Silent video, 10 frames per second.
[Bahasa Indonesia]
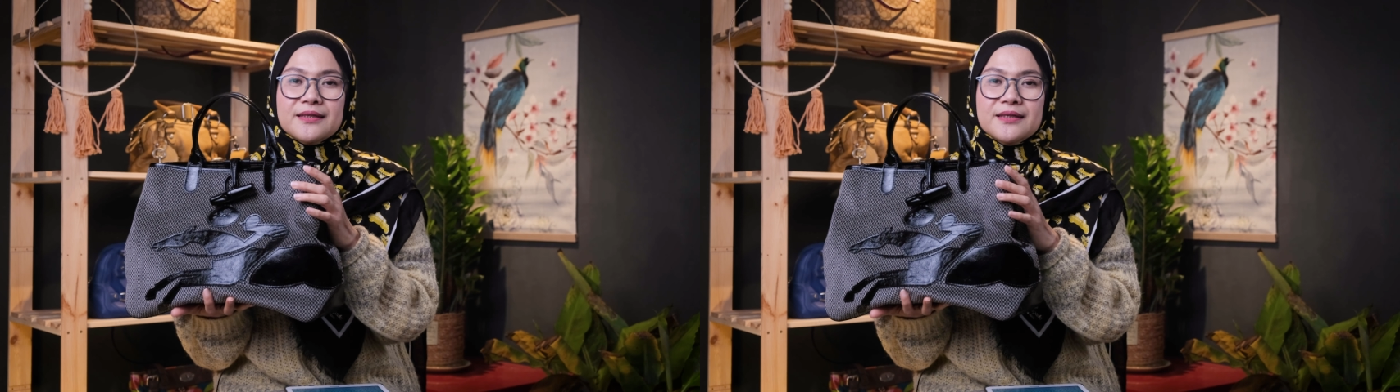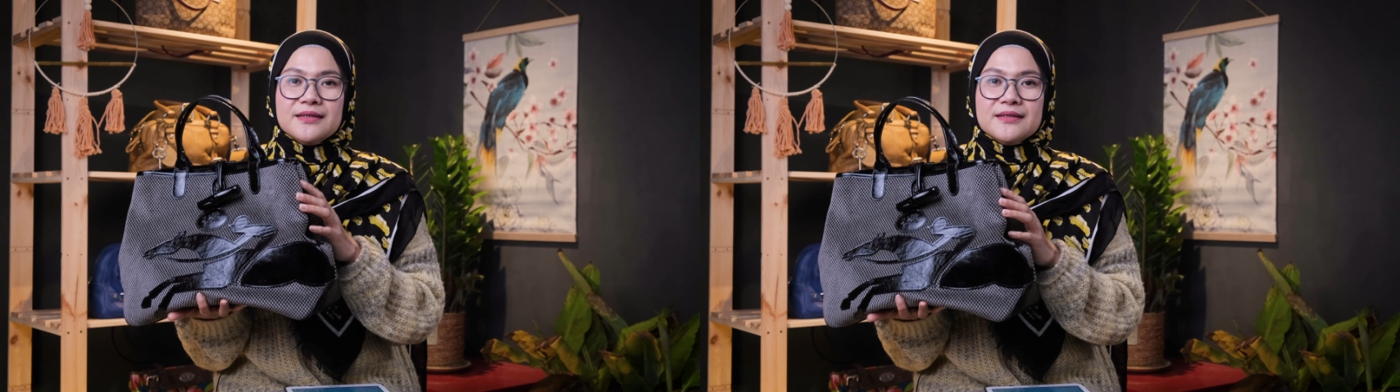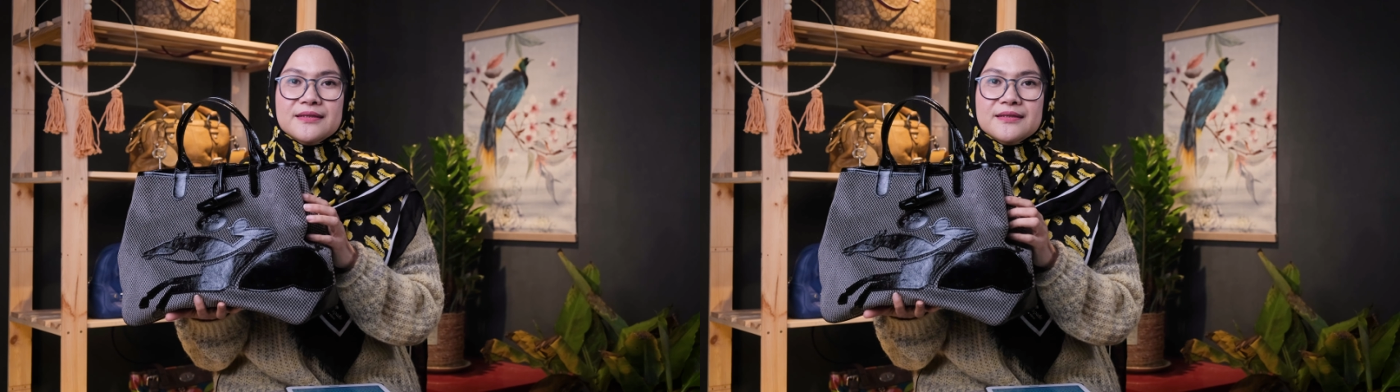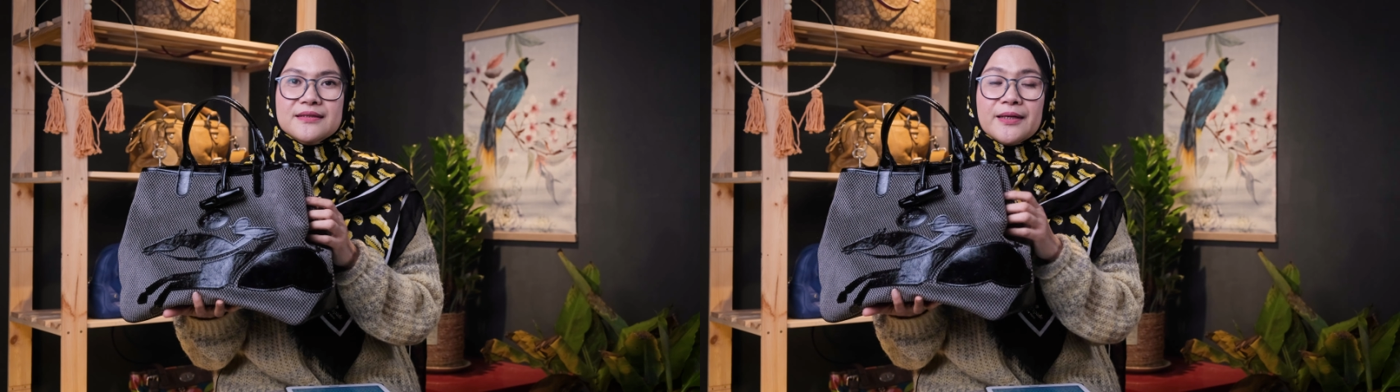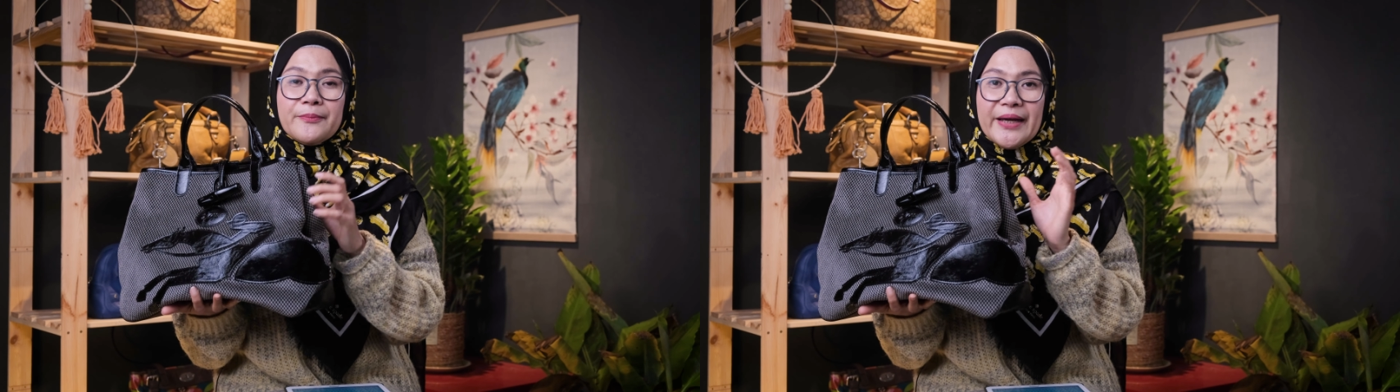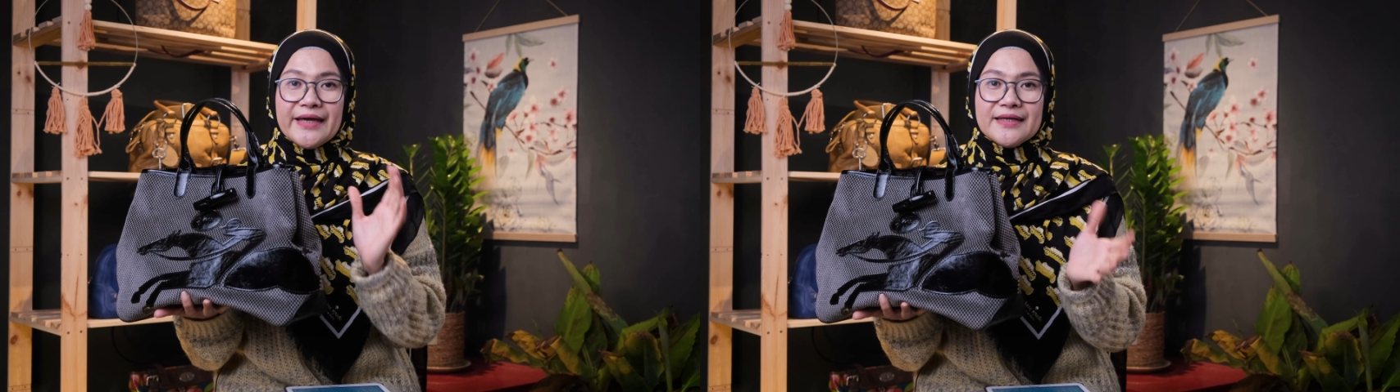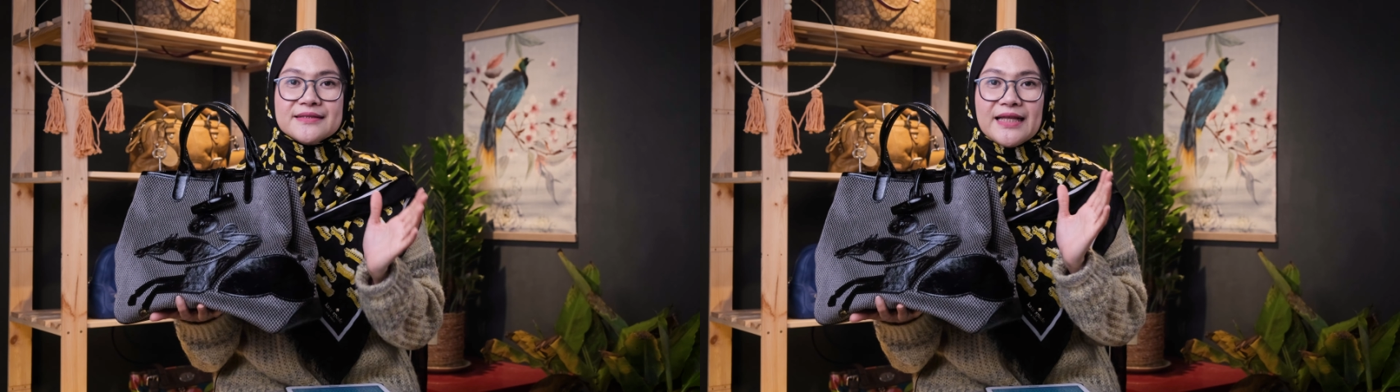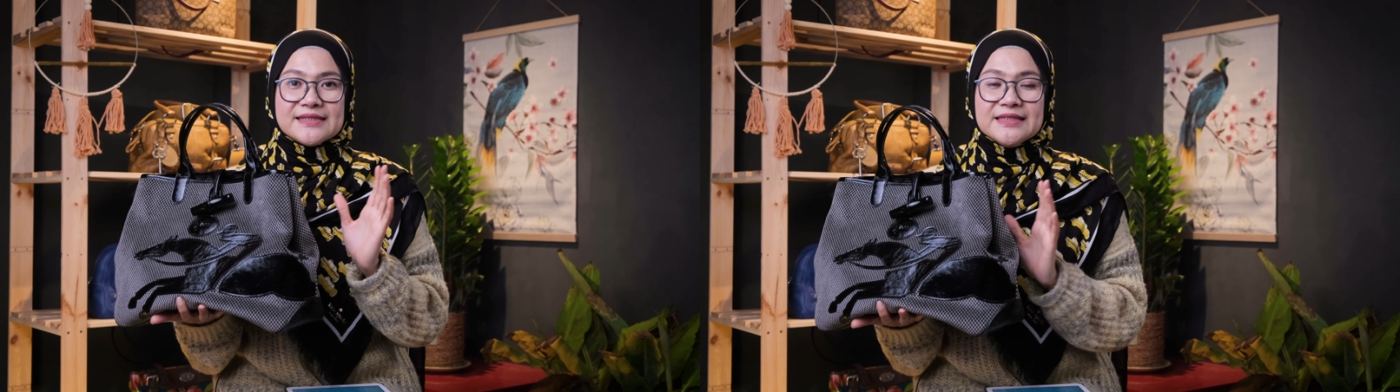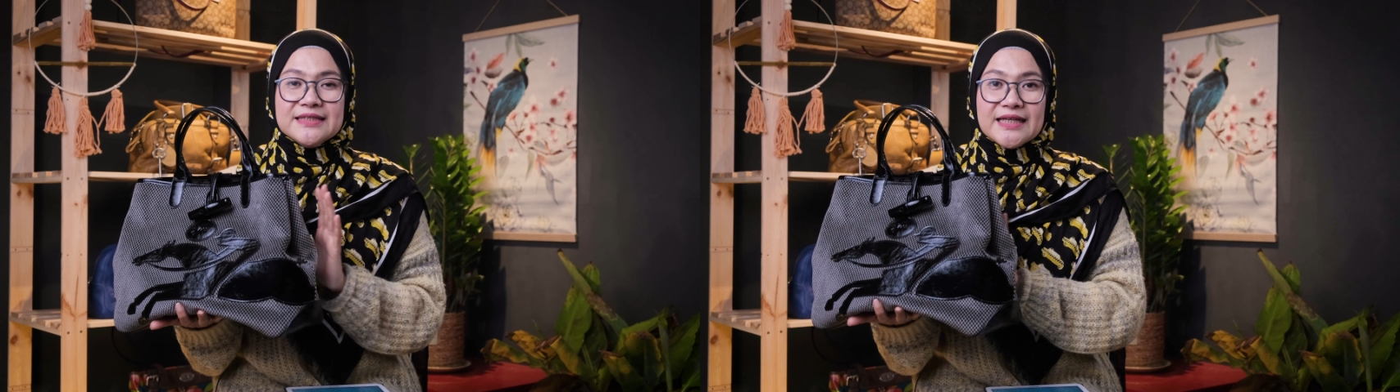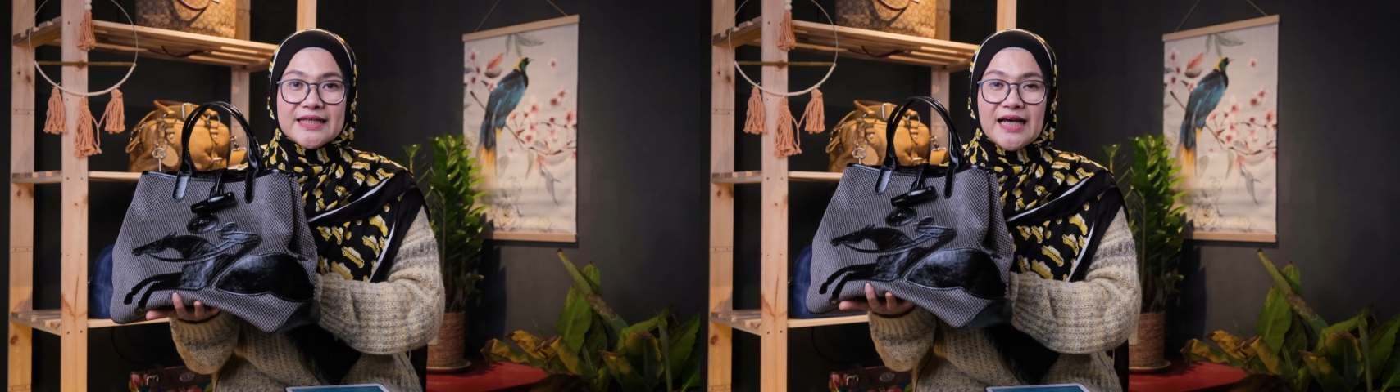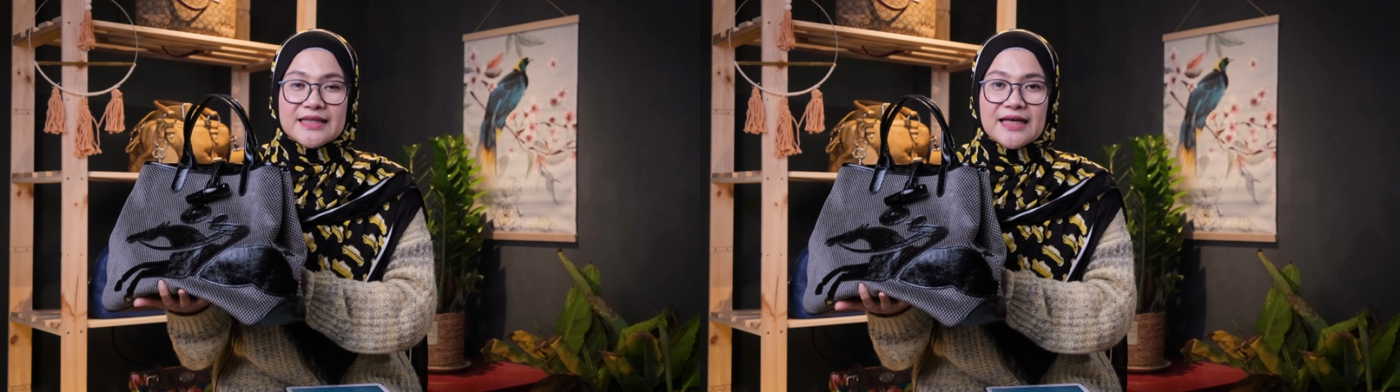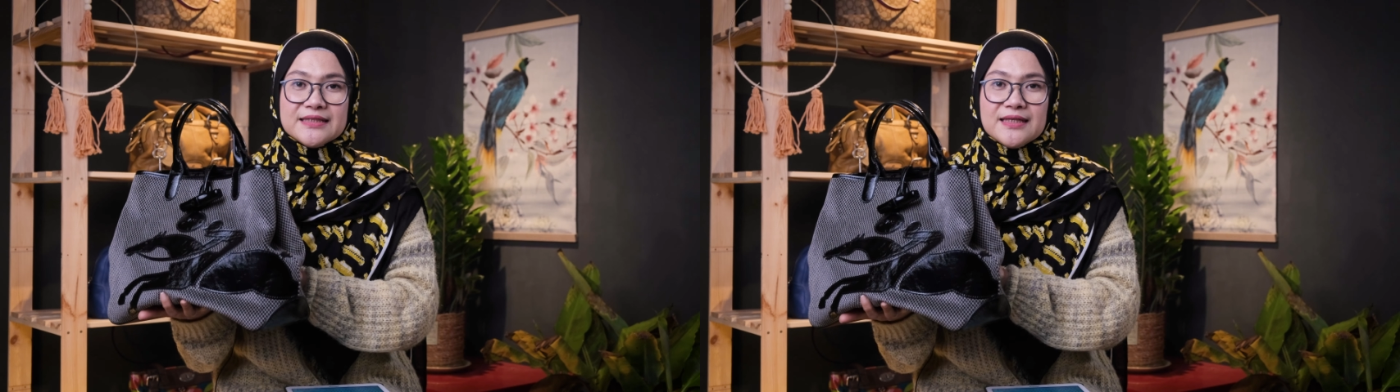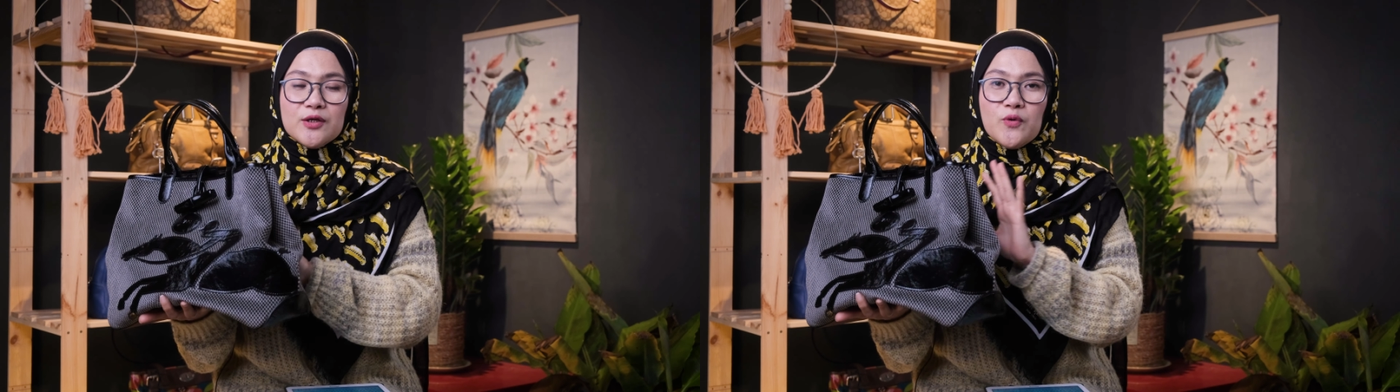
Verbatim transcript: eh, kepengen tas ini kelihatannya